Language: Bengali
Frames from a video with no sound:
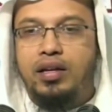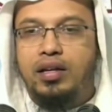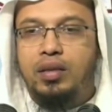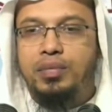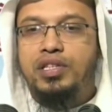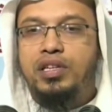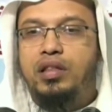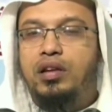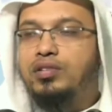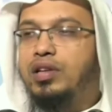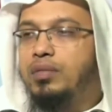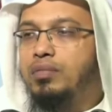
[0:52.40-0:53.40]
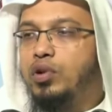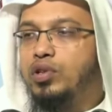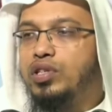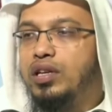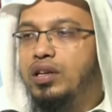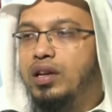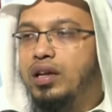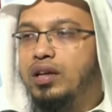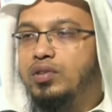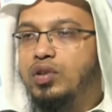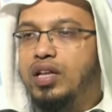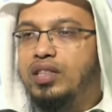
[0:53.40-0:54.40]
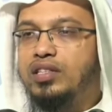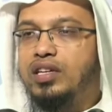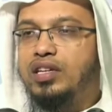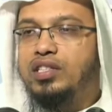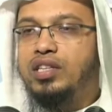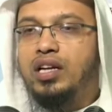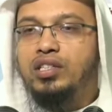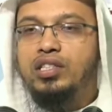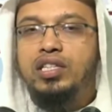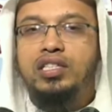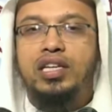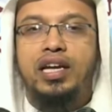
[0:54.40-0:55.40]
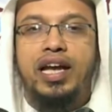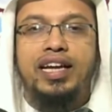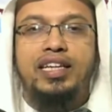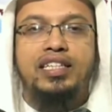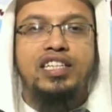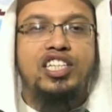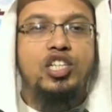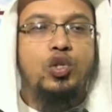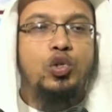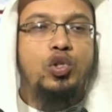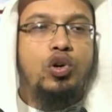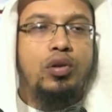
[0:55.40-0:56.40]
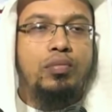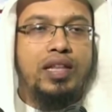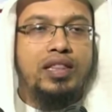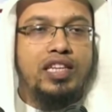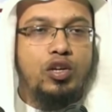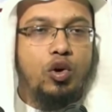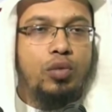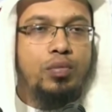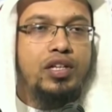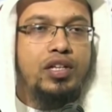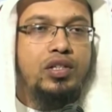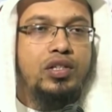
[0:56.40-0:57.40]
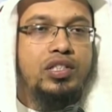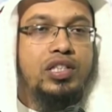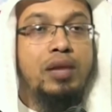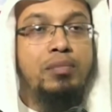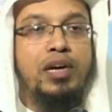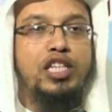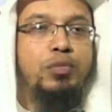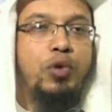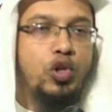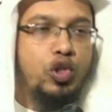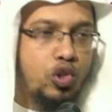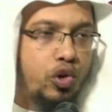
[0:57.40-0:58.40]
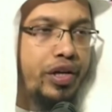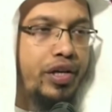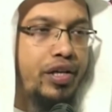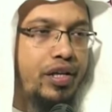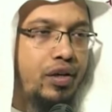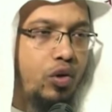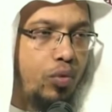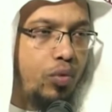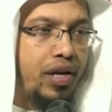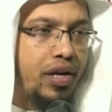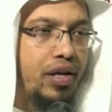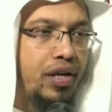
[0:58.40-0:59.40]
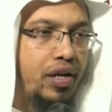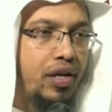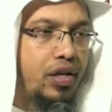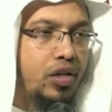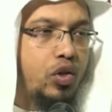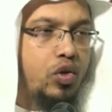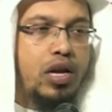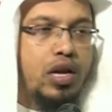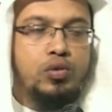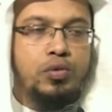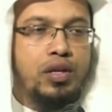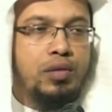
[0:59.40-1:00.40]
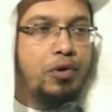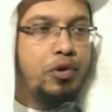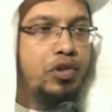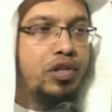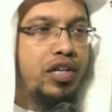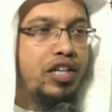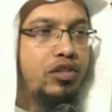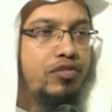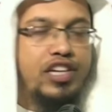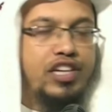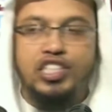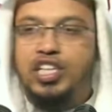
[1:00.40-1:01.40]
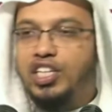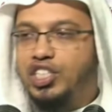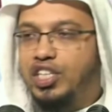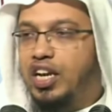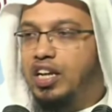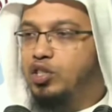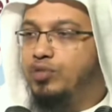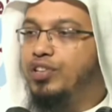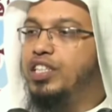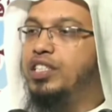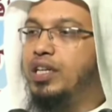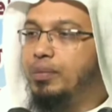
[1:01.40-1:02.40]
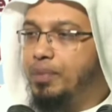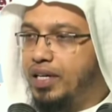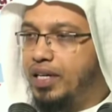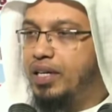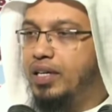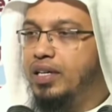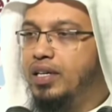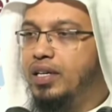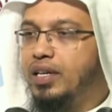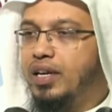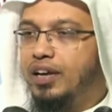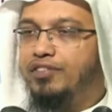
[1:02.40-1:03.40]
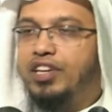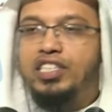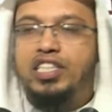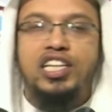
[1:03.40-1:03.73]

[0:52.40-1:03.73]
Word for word: নবী সাল্লা সাল্লাম বলেছেন সহিয়াদিসে আসছে যে একটি শিশু যখন মাতৃগর্ভে চার মাস বয়স হয় গর্বের তখন আল্লাহ সুমাদার পক্ষ থেকে একজন ফেরেস্তা আসেন আল্লাহ একজন ফেরেস্তাকে পাঠান এই ফেরেস্তা